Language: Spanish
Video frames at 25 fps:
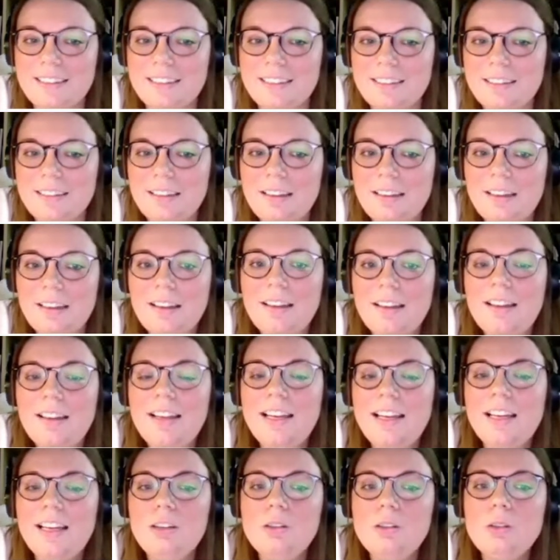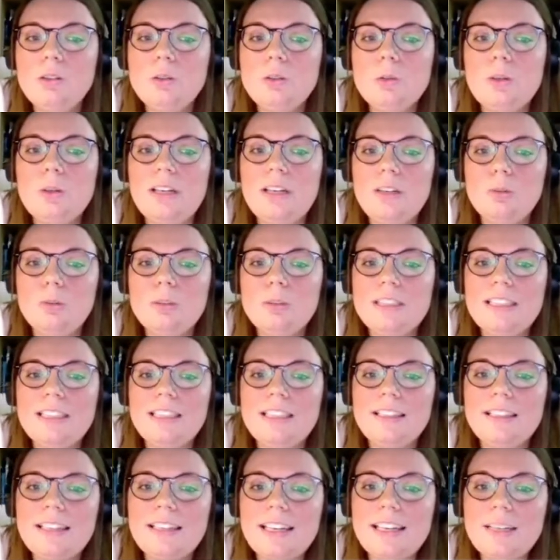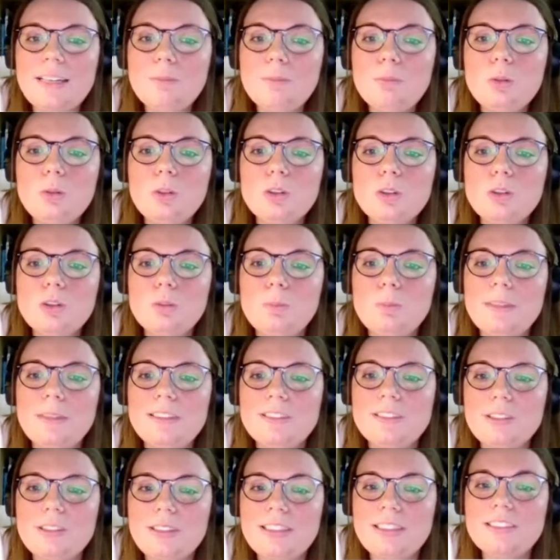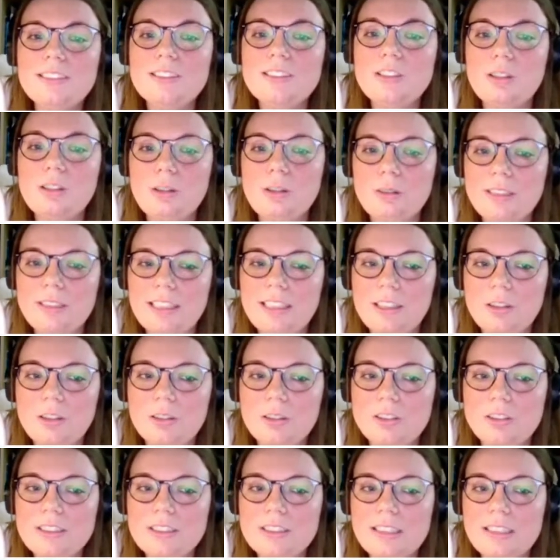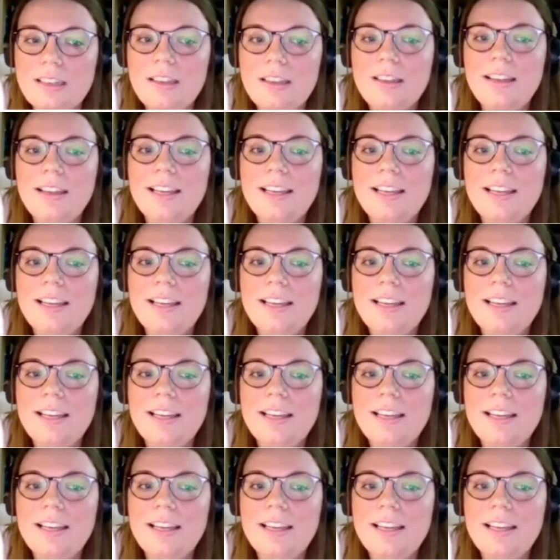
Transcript: eh, el, utilizar inmunosupresores crónicos.